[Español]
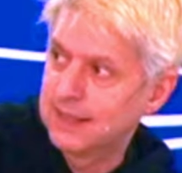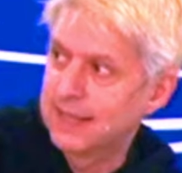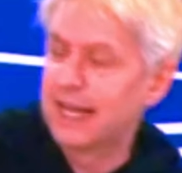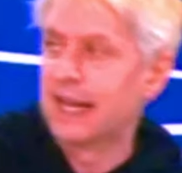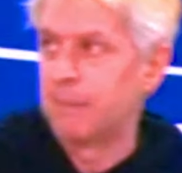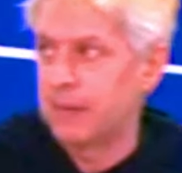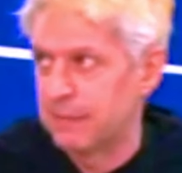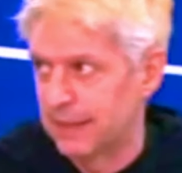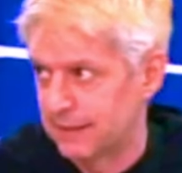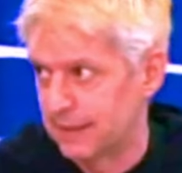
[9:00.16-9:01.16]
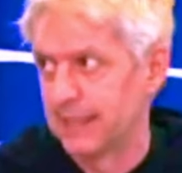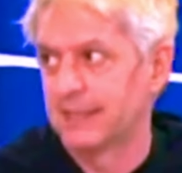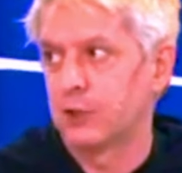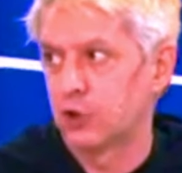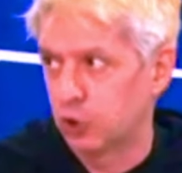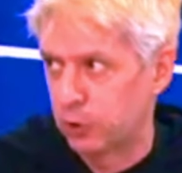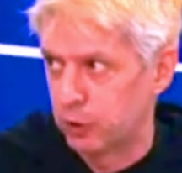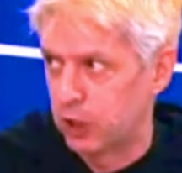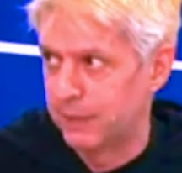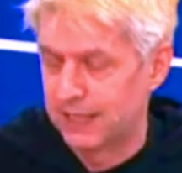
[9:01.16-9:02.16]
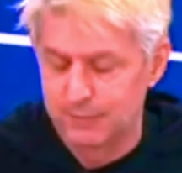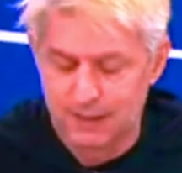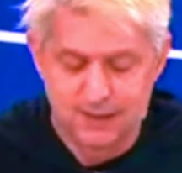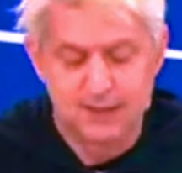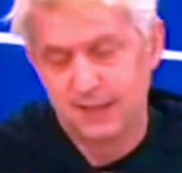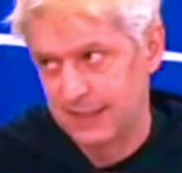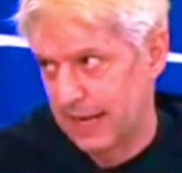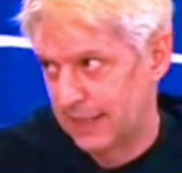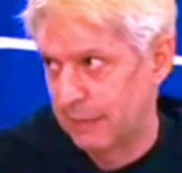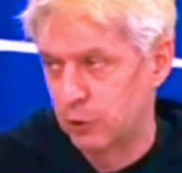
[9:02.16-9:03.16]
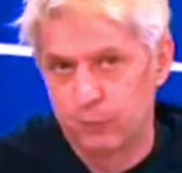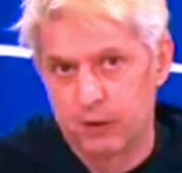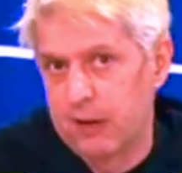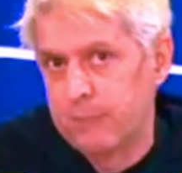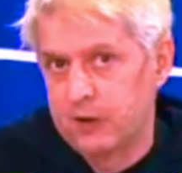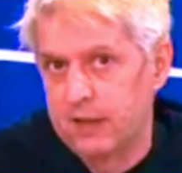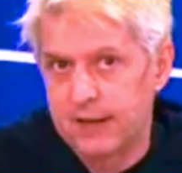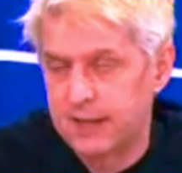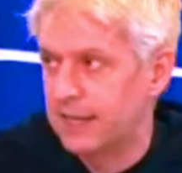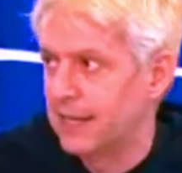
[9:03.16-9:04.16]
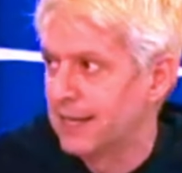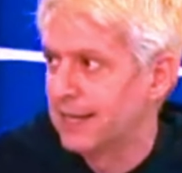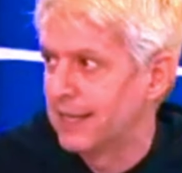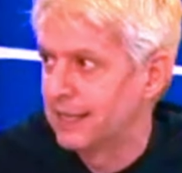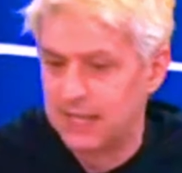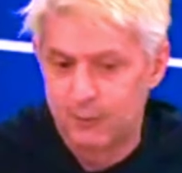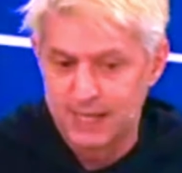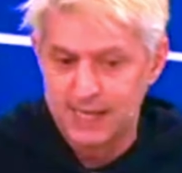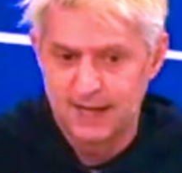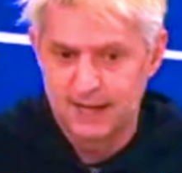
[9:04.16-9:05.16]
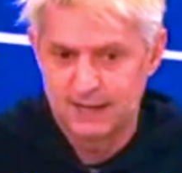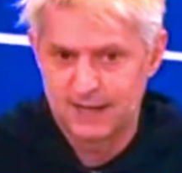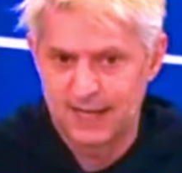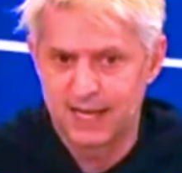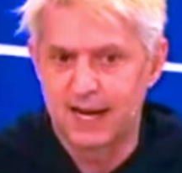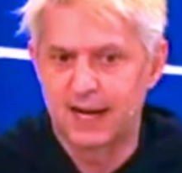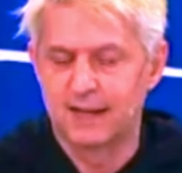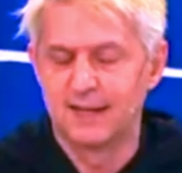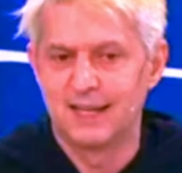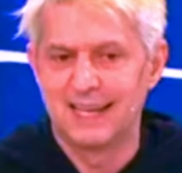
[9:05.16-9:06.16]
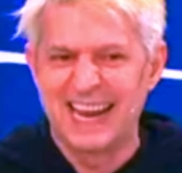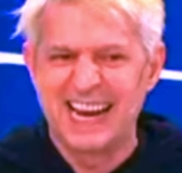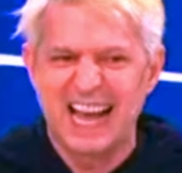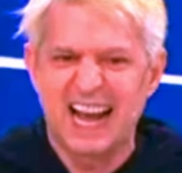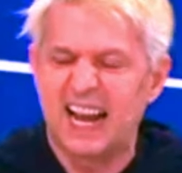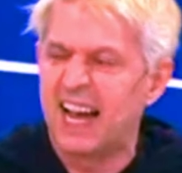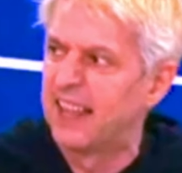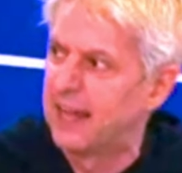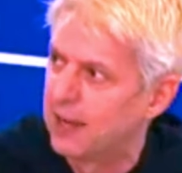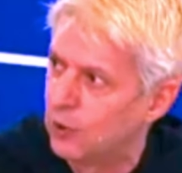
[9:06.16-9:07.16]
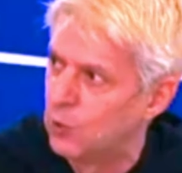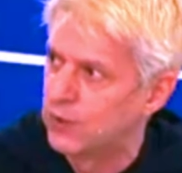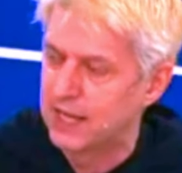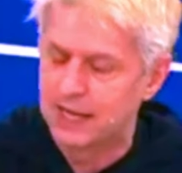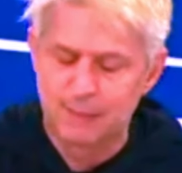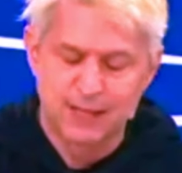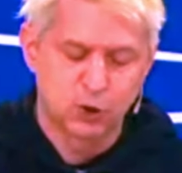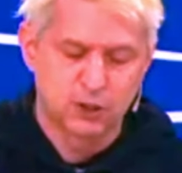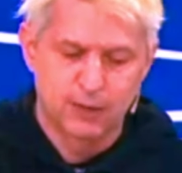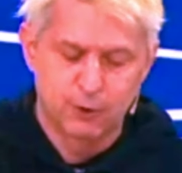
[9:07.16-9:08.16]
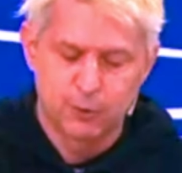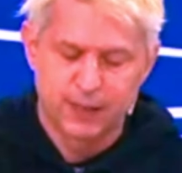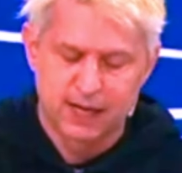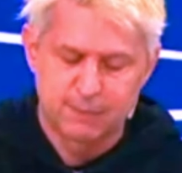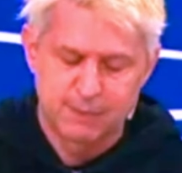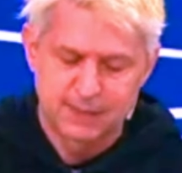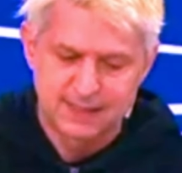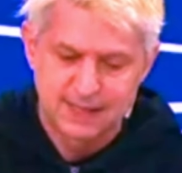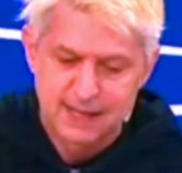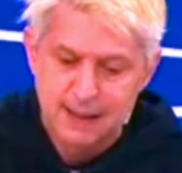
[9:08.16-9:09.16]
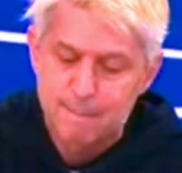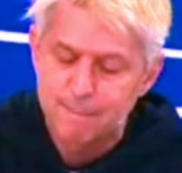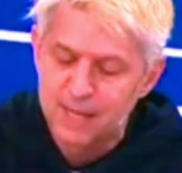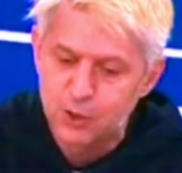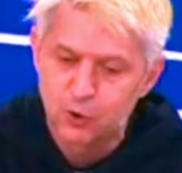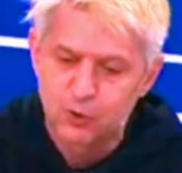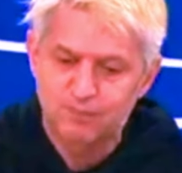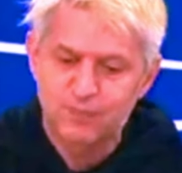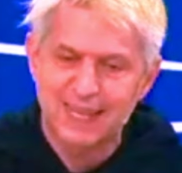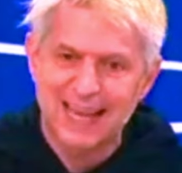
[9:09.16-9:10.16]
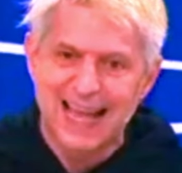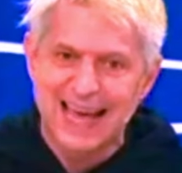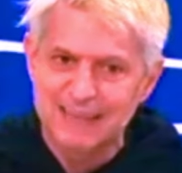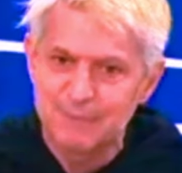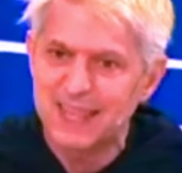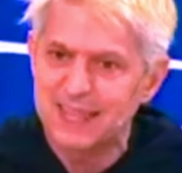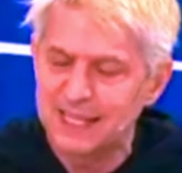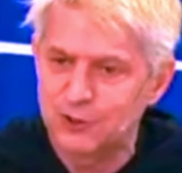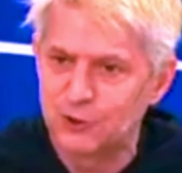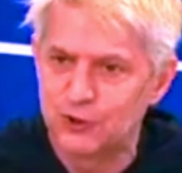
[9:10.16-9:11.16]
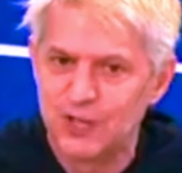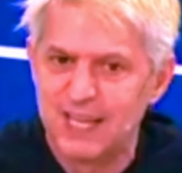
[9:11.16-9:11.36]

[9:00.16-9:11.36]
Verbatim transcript: que a las pymes. Ese es otro problema también. Y ahí tenemos un problema porque RIGI debería generar en cascada un incremento del trabajo para las pymes. Pero además de eso,